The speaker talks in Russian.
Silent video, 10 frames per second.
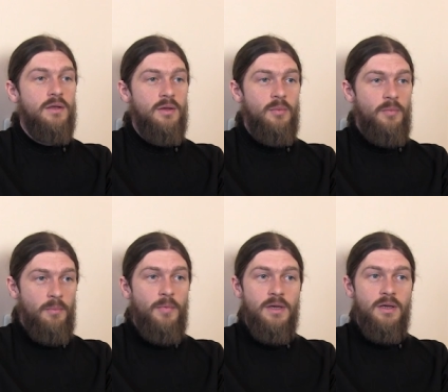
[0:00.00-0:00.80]
Надо по
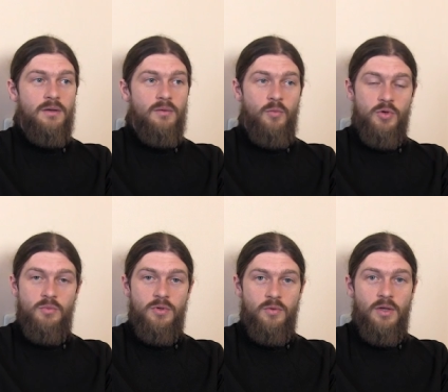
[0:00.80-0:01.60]
понять, может
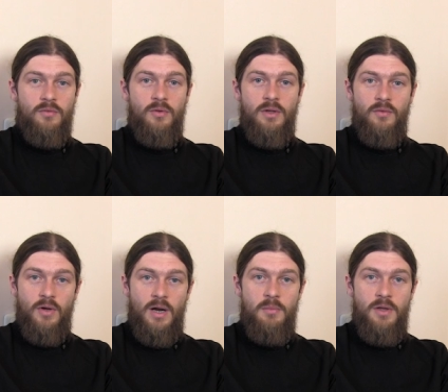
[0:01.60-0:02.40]
быть, у нас все-таки в
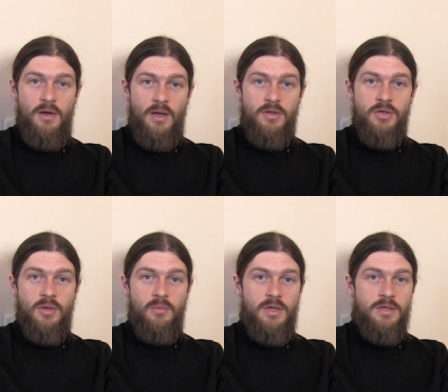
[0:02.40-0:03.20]
храме
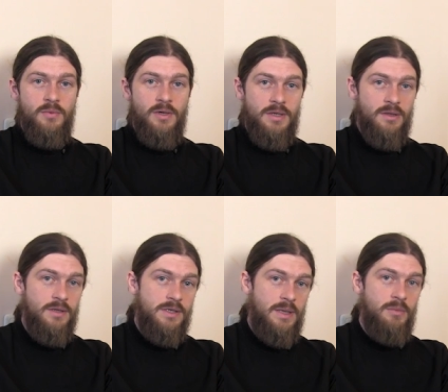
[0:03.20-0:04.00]
рядышком есть
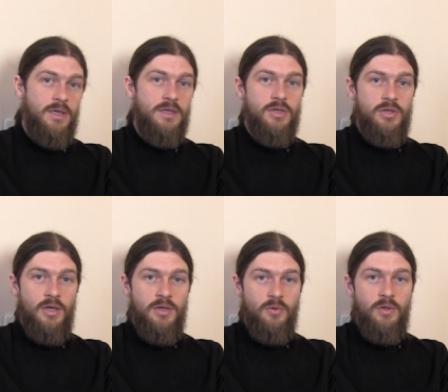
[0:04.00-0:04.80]
многодетные семьи, есть
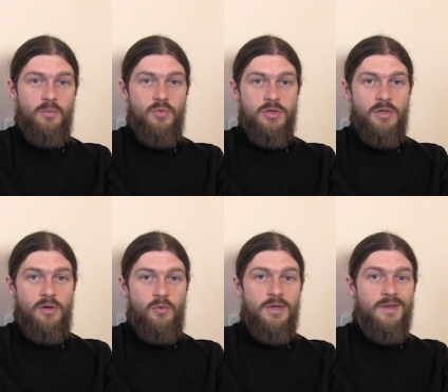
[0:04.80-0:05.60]
одинокие пожилые
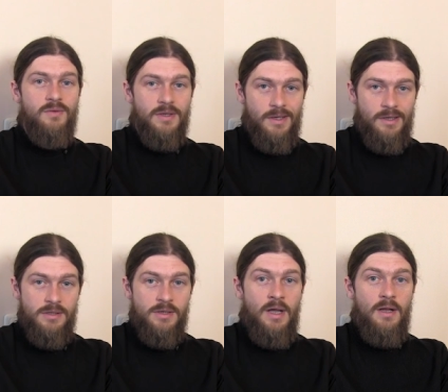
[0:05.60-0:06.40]
люди, они всегда
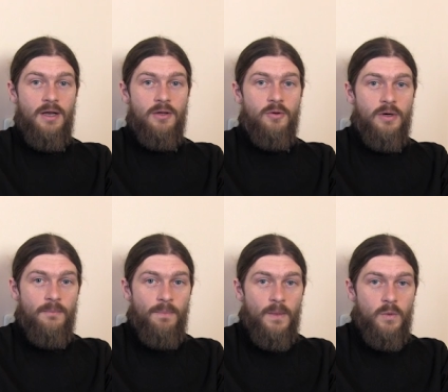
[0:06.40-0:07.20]
есть,
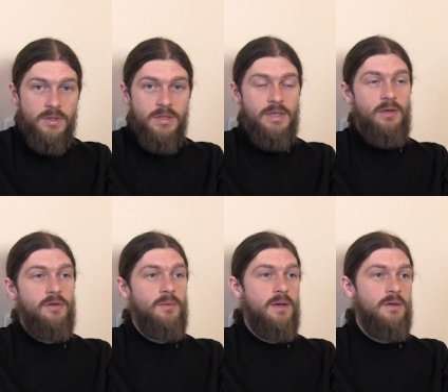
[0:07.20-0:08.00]
которые, ну,
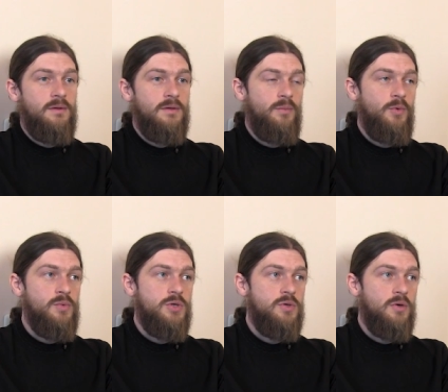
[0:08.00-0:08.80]
стесняются обратиться за
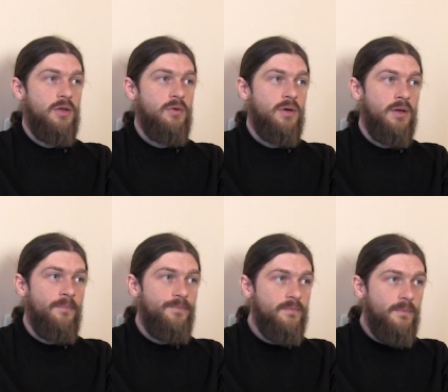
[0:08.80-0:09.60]
помощью, которые
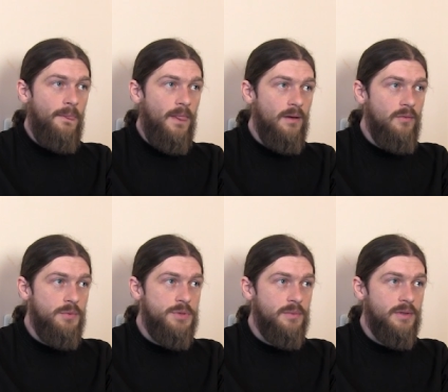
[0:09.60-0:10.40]
в
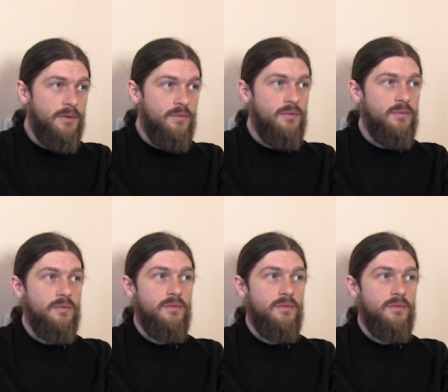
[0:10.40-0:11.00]
общем-то, ну,